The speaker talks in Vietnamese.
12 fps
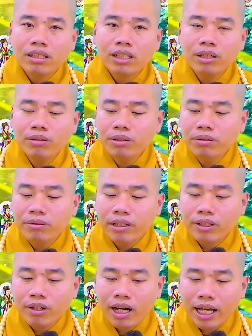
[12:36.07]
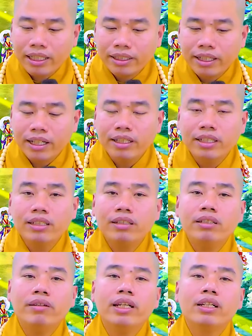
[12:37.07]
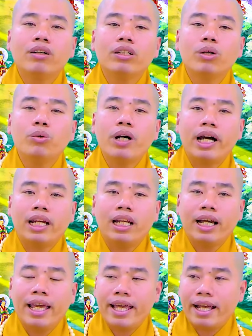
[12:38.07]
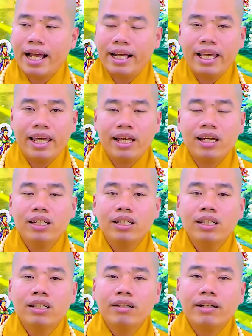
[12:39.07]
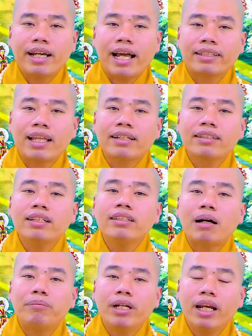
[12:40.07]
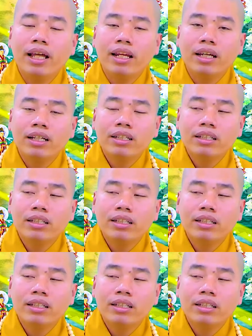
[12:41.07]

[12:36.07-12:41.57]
nếu quý vị có hành trì quý vị có tu hành là nghe càng nghe nó càng tăng tính tâm mình lên à.